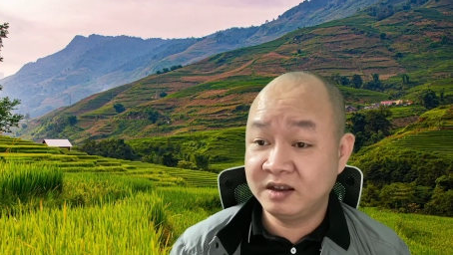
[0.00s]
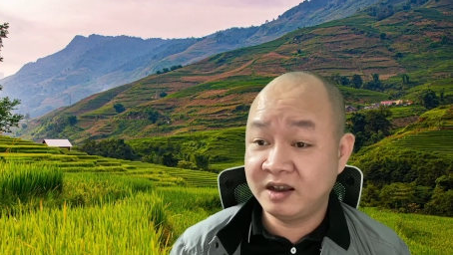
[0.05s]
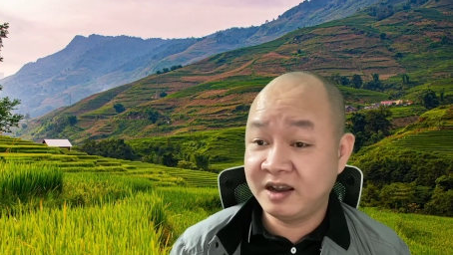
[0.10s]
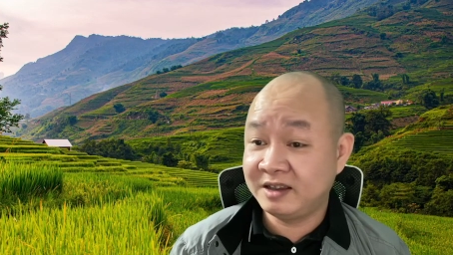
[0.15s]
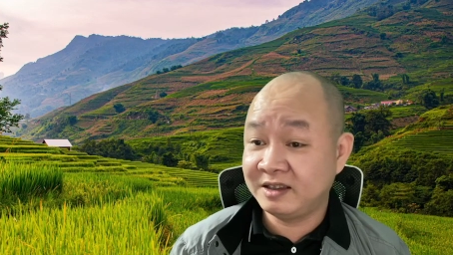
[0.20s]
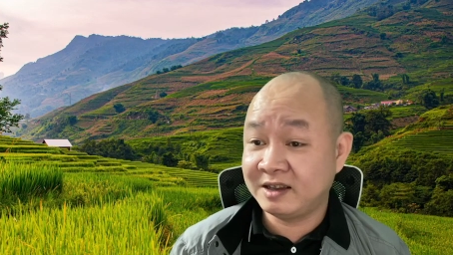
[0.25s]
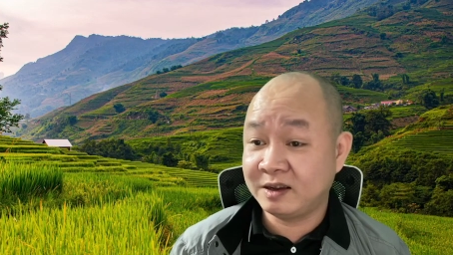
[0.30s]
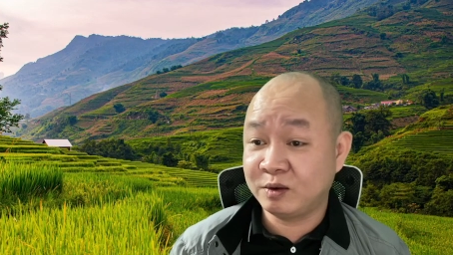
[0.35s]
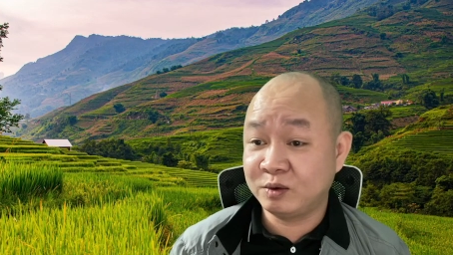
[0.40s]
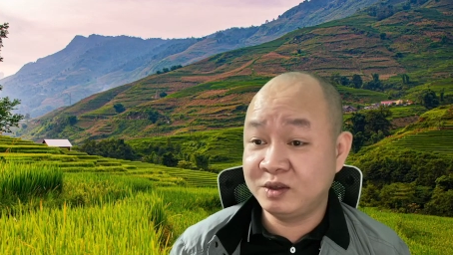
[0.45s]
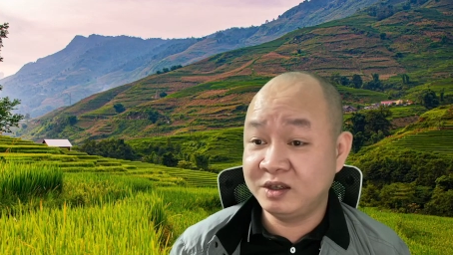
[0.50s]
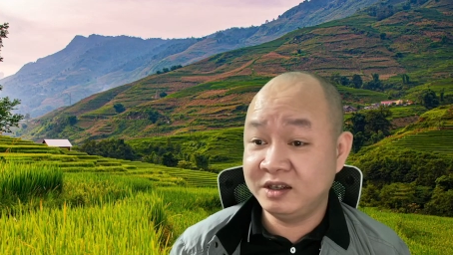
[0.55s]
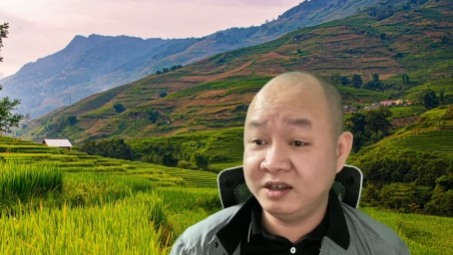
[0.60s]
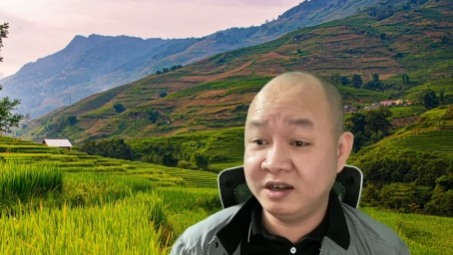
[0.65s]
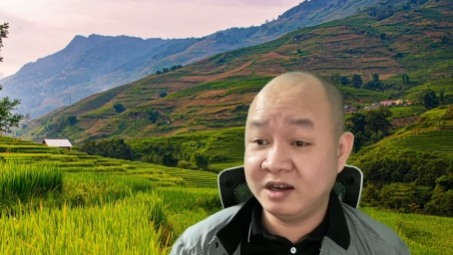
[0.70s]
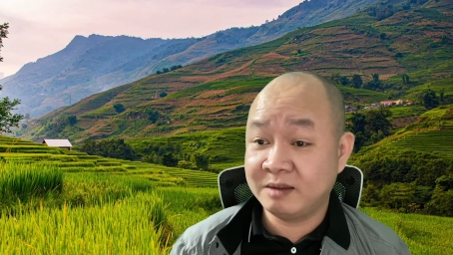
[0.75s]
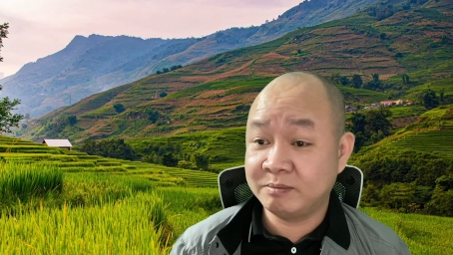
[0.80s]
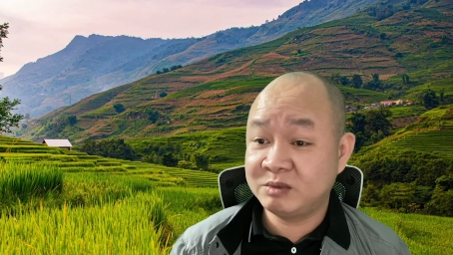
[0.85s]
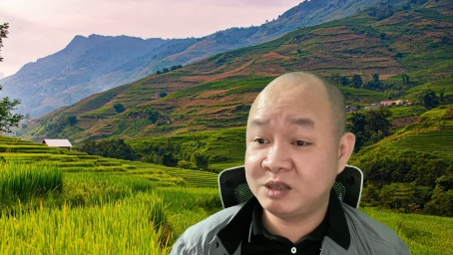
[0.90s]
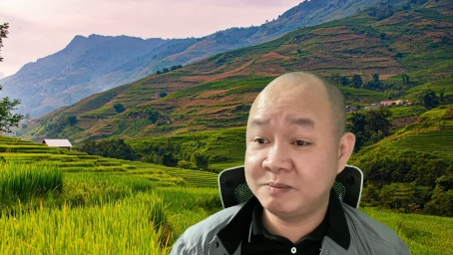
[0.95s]
Anh ta có thể
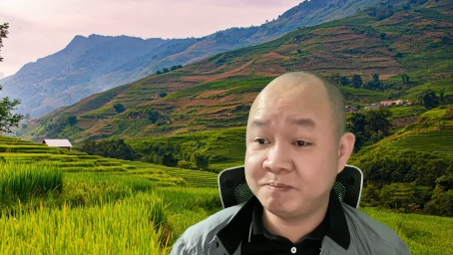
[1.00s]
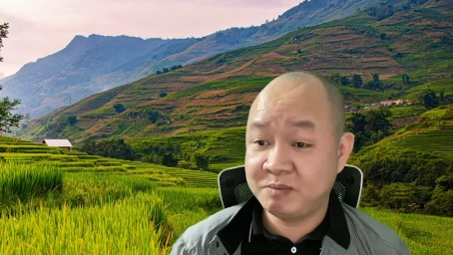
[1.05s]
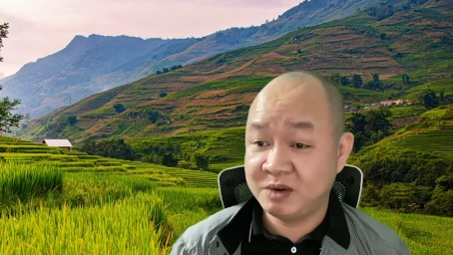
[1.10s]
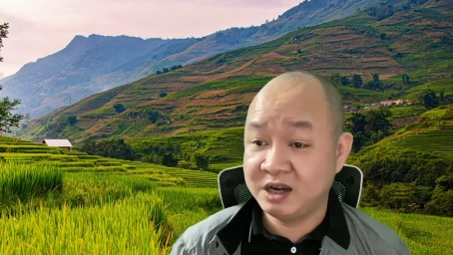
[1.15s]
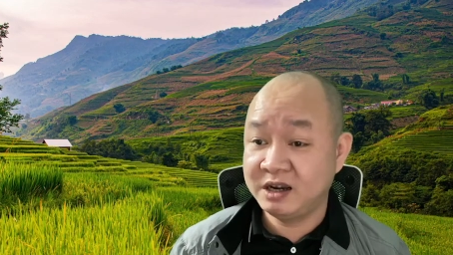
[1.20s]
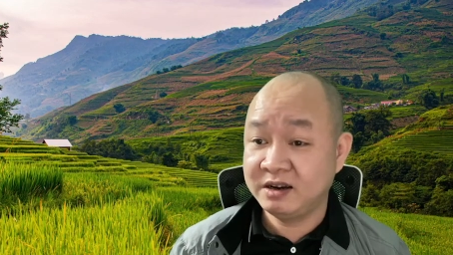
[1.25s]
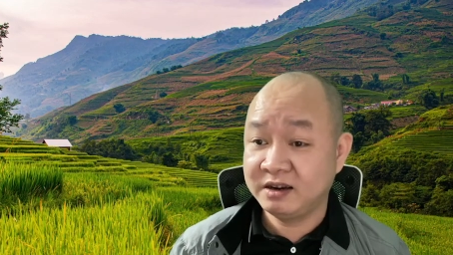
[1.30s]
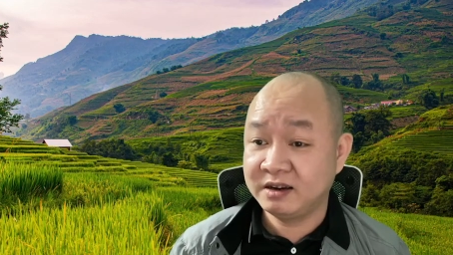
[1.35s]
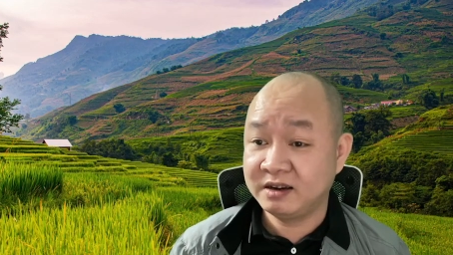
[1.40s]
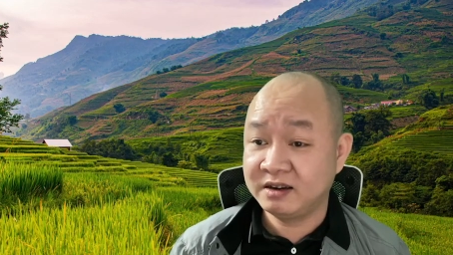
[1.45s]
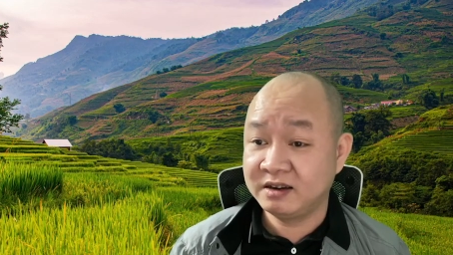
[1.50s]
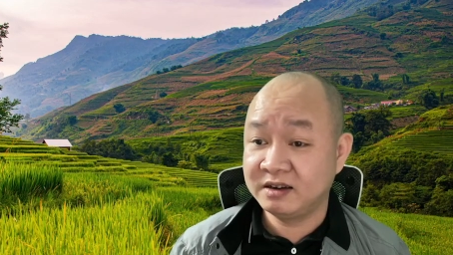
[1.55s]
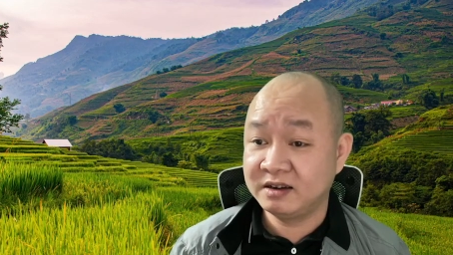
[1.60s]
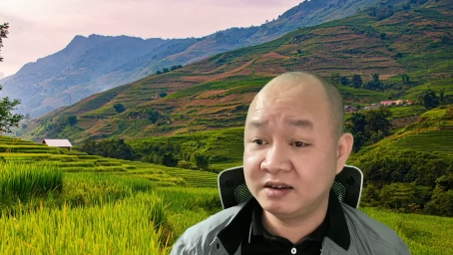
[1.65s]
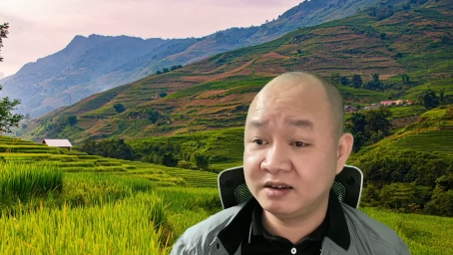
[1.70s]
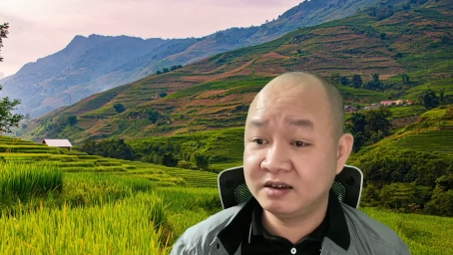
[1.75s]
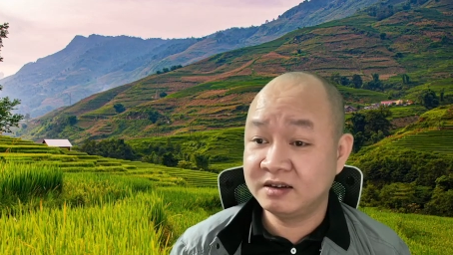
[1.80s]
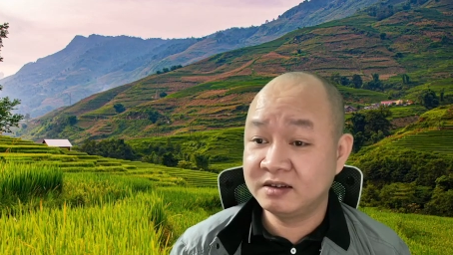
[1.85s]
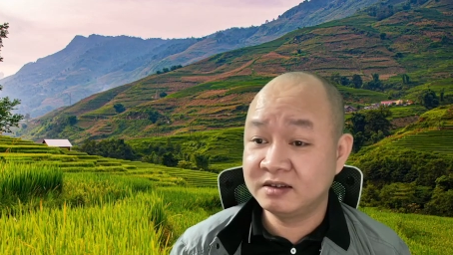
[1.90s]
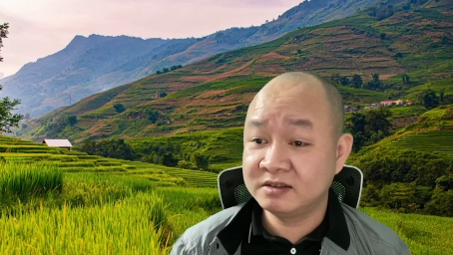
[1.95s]
đi làm shipper
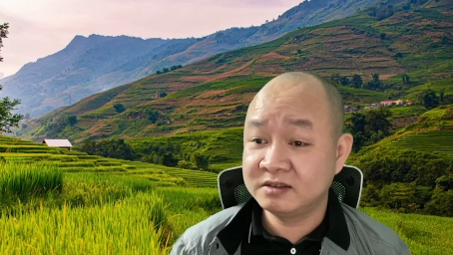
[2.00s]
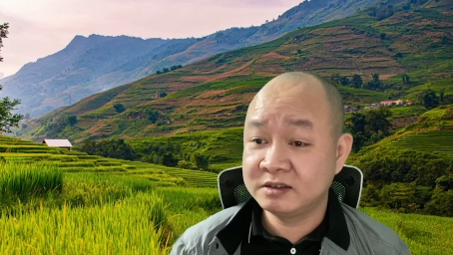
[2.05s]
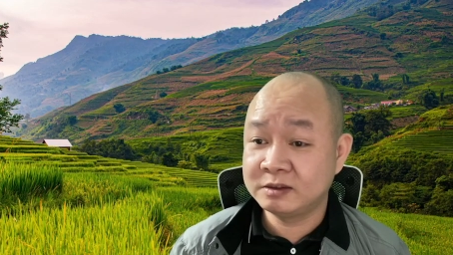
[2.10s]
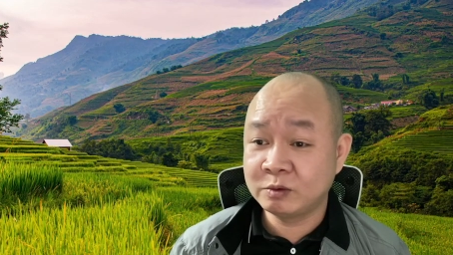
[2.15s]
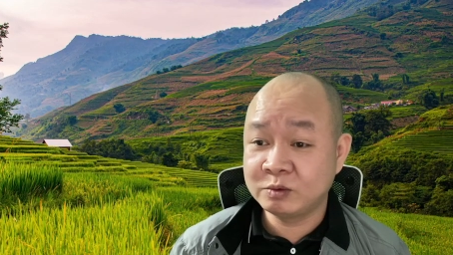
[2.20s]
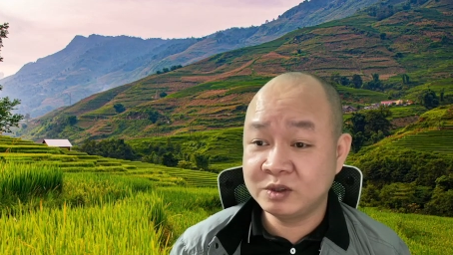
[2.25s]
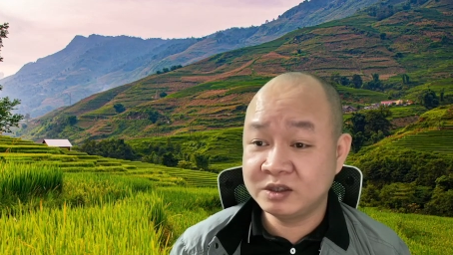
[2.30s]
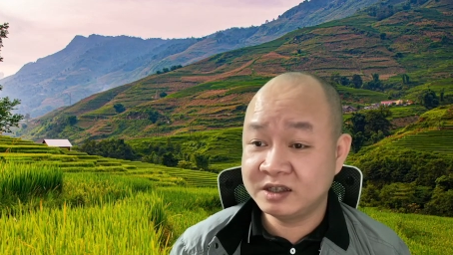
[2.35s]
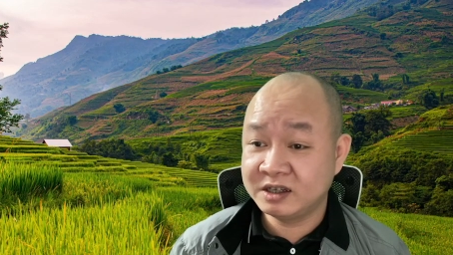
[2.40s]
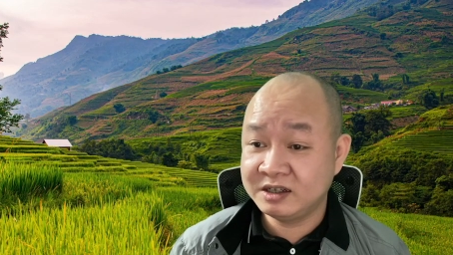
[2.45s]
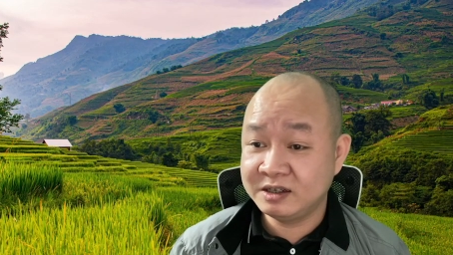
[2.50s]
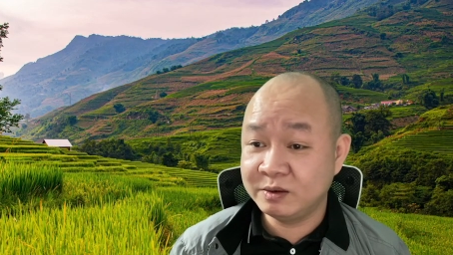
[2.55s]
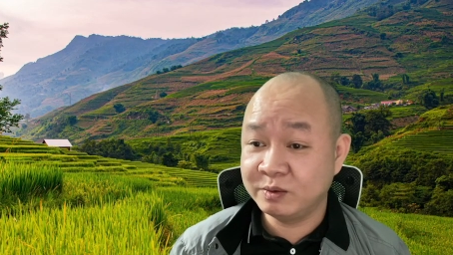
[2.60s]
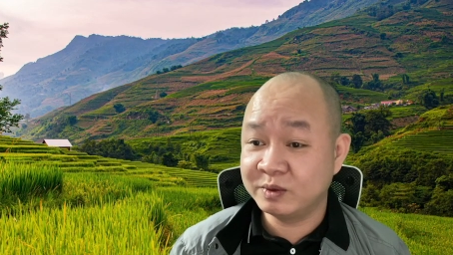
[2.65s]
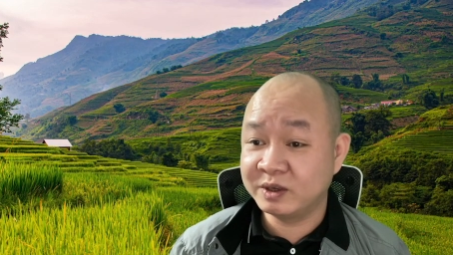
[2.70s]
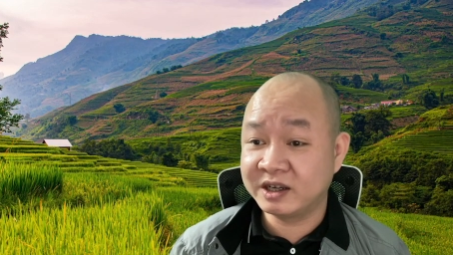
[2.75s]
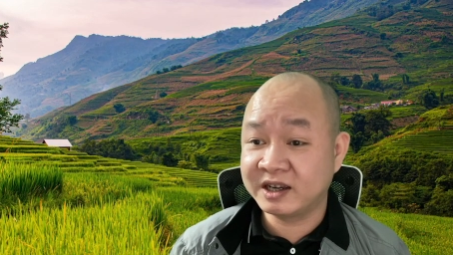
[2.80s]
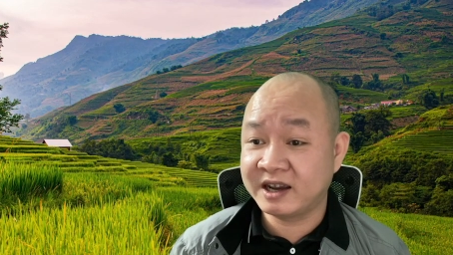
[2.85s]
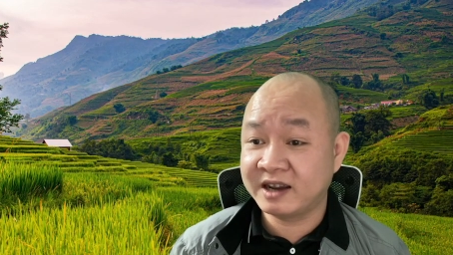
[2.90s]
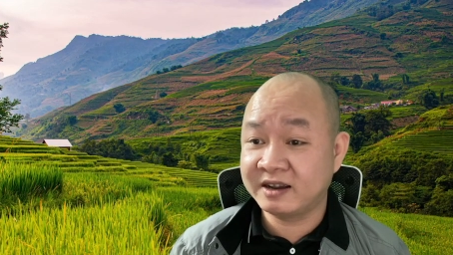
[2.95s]
giống như rất nhiều
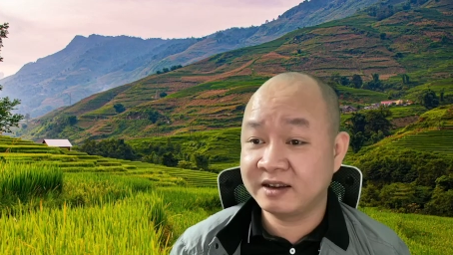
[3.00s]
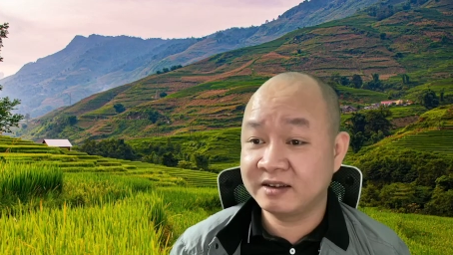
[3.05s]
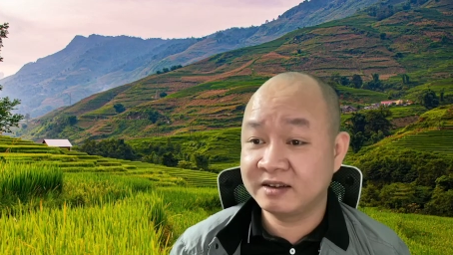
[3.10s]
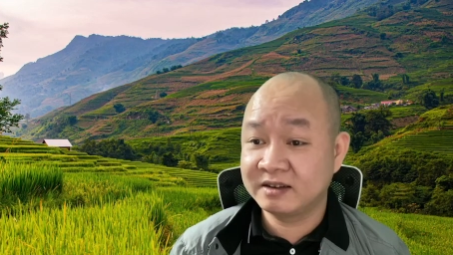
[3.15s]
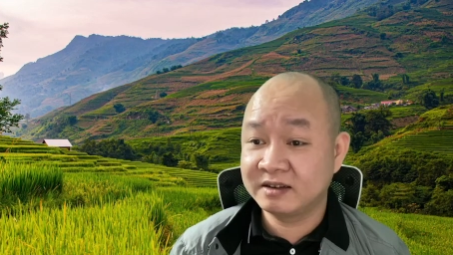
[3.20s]
người khác.